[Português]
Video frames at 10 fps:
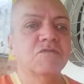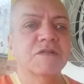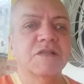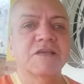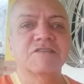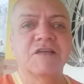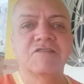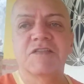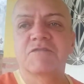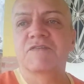tô atrasado,
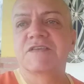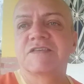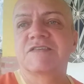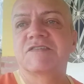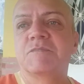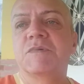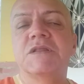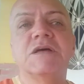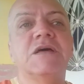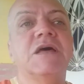já tem que fazer essa
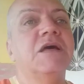semana.